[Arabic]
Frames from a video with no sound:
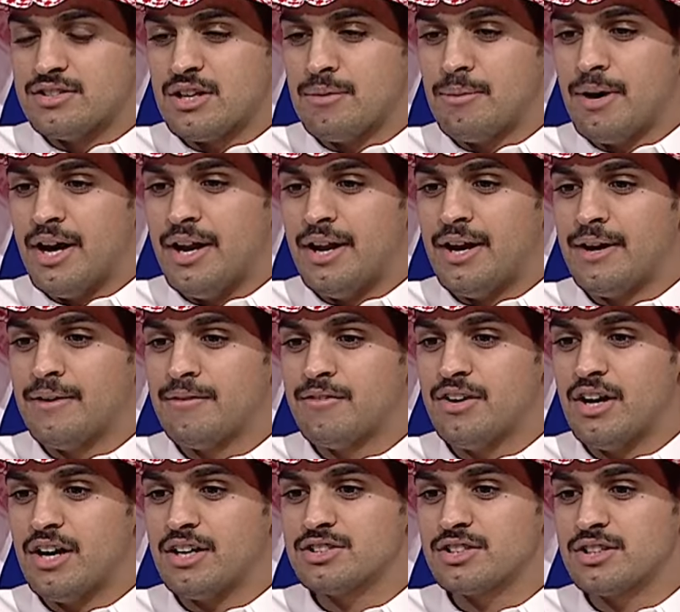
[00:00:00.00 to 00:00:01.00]
زمانه
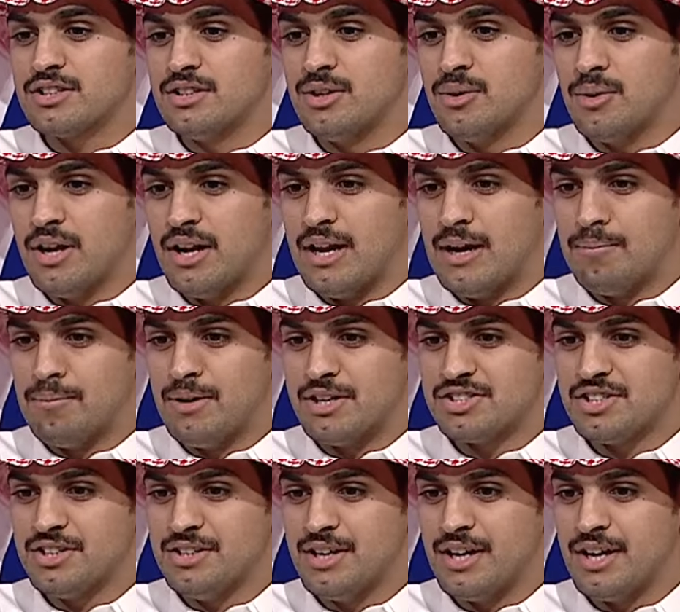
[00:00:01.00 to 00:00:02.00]
في عصر الدولة
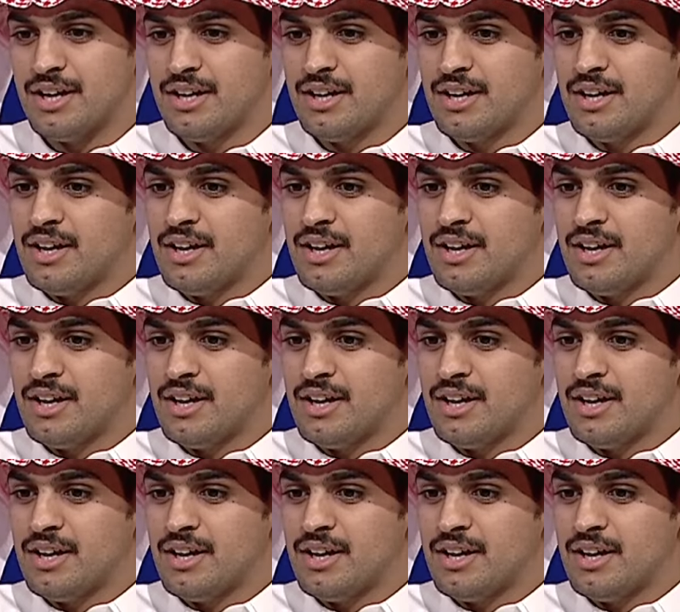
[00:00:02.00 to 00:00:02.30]
العباسية